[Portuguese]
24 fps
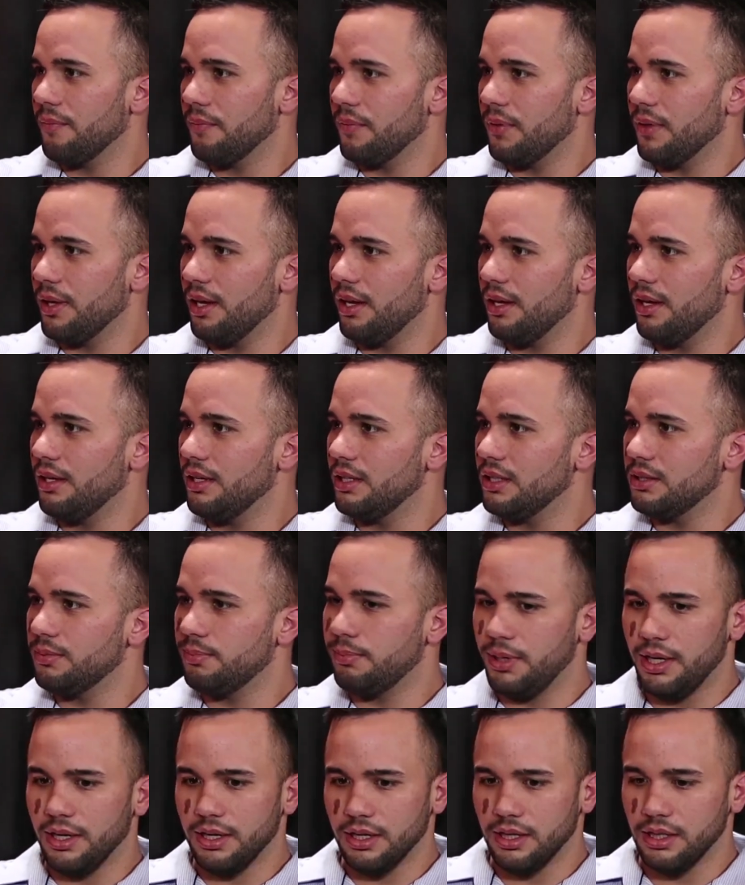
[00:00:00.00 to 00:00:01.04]
Né?
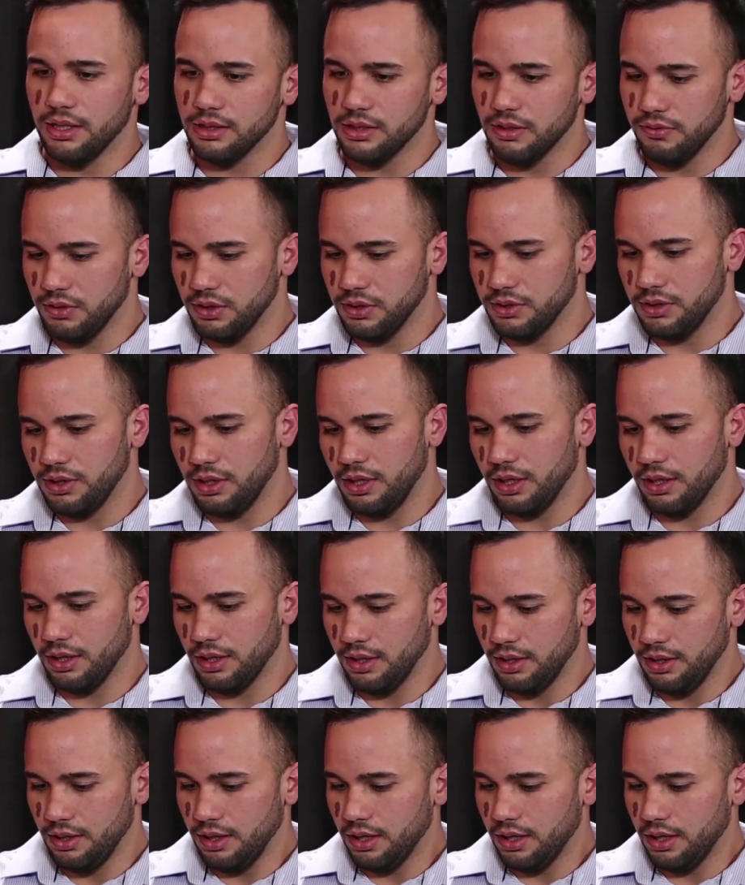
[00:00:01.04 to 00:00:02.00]
Esperança, você...